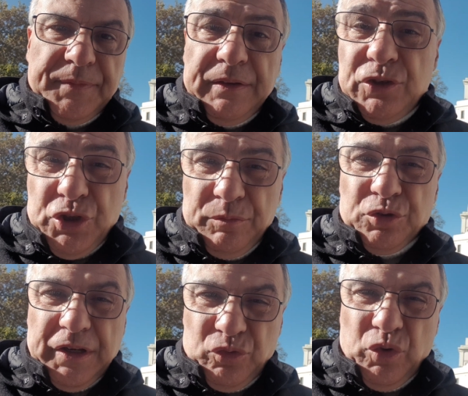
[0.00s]
e vincemmo
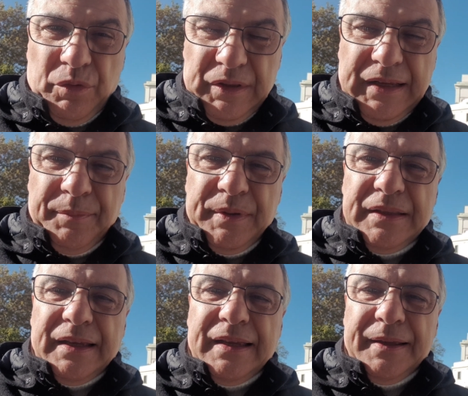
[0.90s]
3-2 a quindi
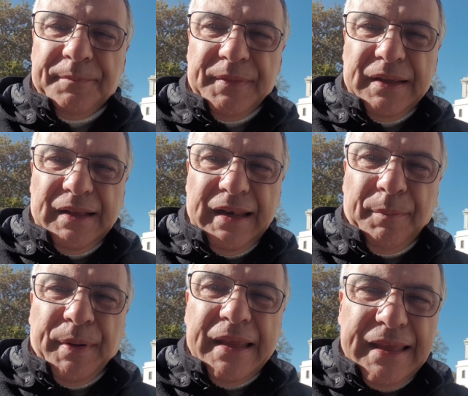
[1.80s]
capite che la
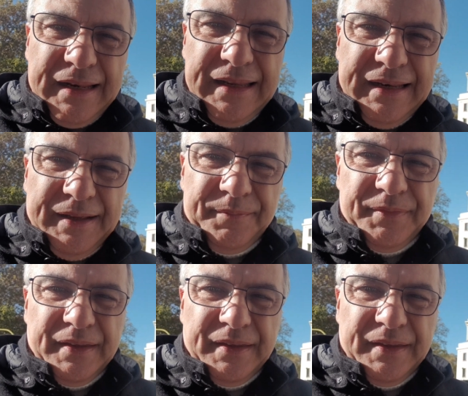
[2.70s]
preghierina